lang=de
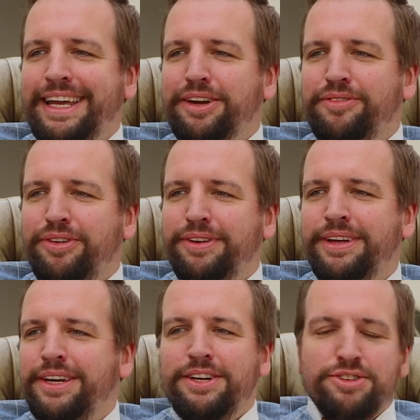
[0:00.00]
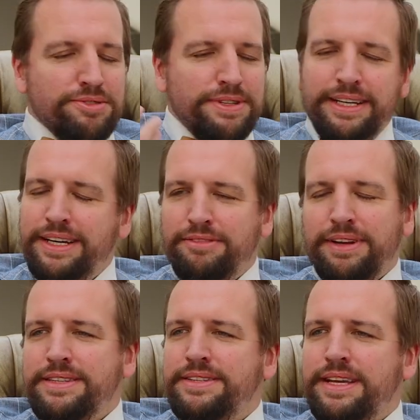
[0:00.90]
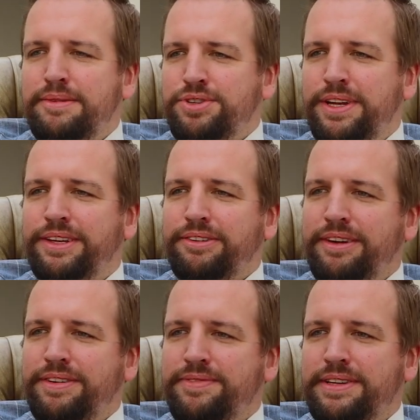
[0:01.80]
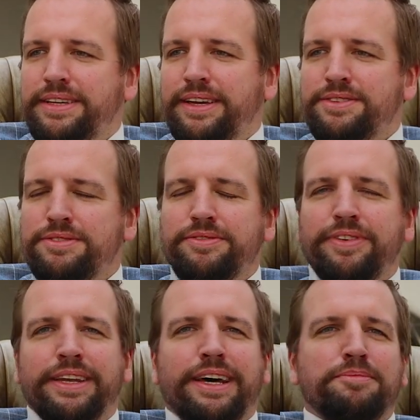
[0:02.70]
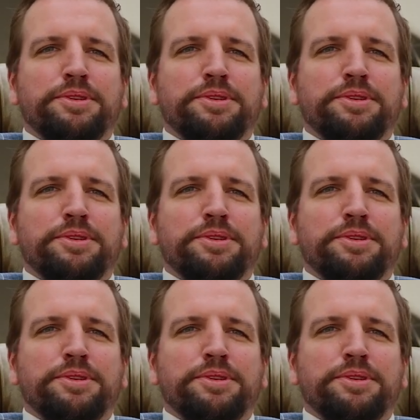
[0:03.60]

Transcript: einige von studiert oder sind selbstständig oder was weiß ich. Also insofern, da